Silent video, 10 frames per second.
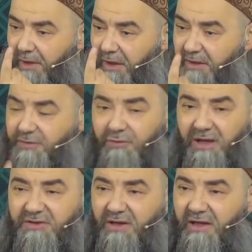
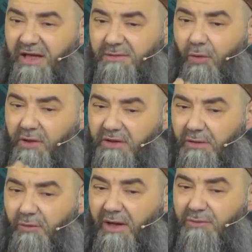Resulullah sallallahu aleyhi ve sellem o
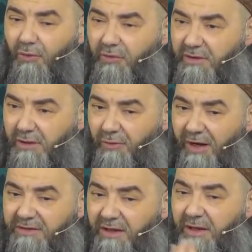kadar dua etti, o kadar
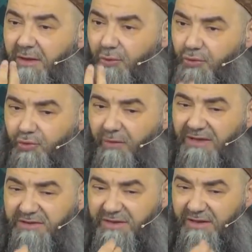dua etti. Üç
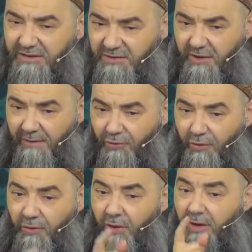duasından ikisi kabul
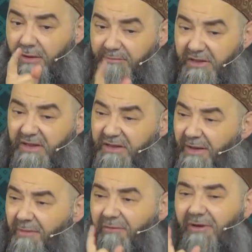oldu.
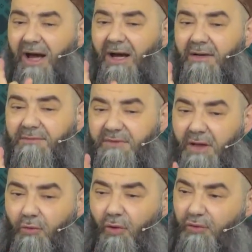Birinde Mevla
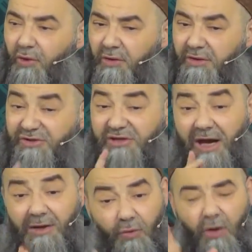ne koydu?
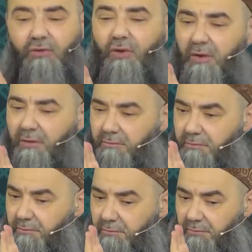Şerh koydu.
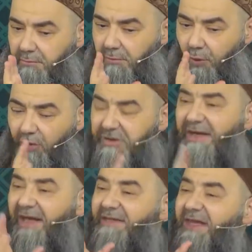O da
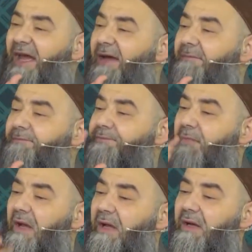neydi?
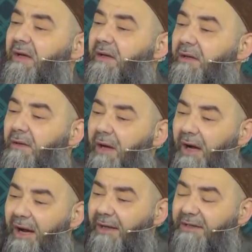
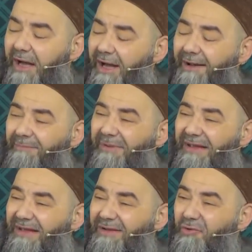Ya
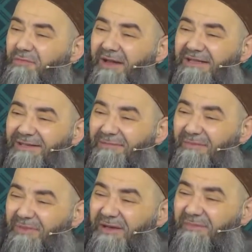Rabbi
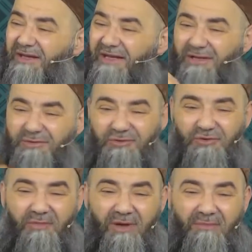ümmetimi birbirine
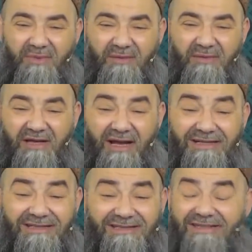düşürme, birbirine
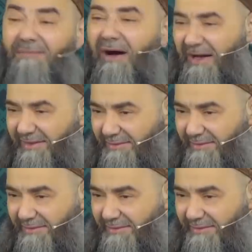kırdırma.